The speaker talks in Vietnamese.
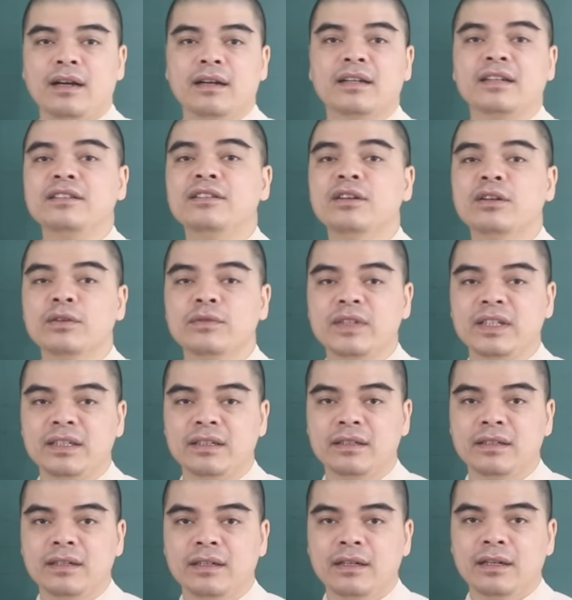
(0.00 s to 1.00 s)
Kính thưa quý
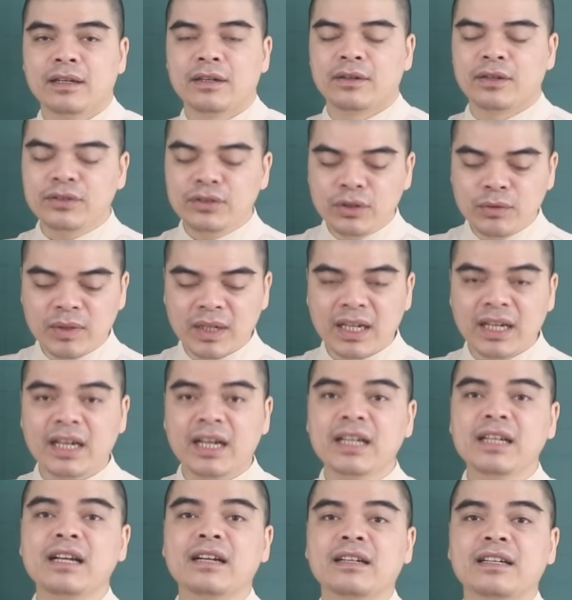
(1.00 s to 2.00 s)
vị, nói chung ấy,
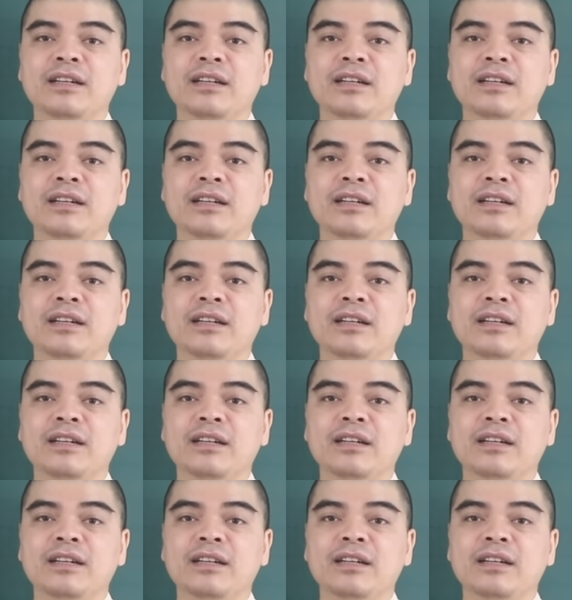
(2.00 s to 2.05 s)
cái đặc